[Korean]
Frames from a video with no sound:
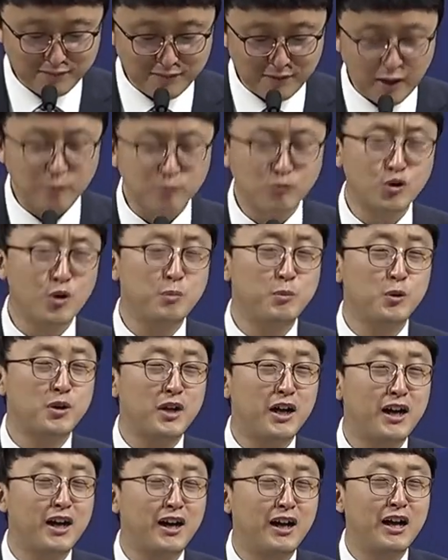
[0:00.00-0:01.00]

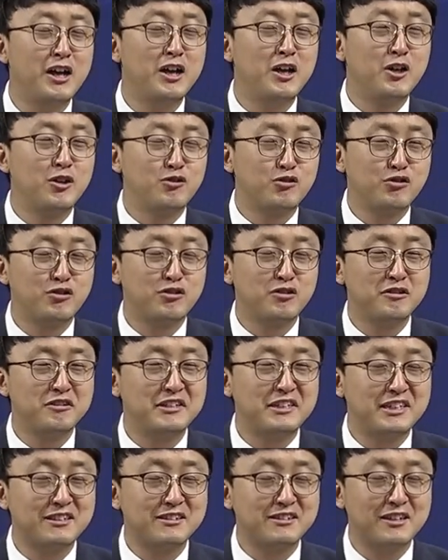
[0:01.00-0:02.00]
무엇보다 룻을
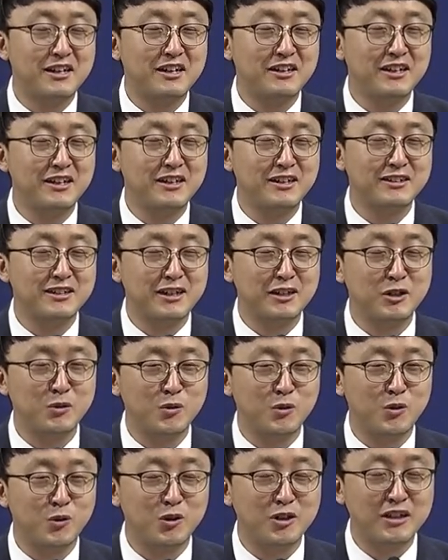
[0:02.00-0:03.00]
식탁의
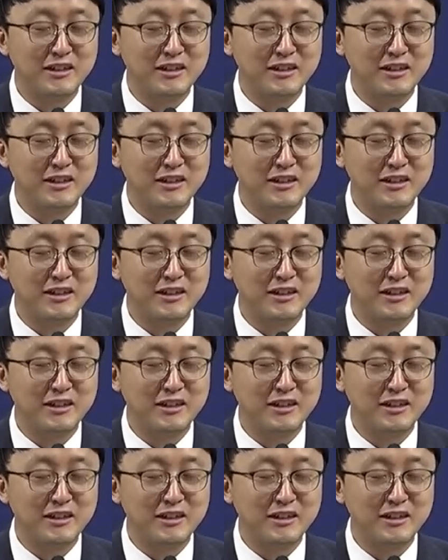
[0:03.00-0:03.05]
자리로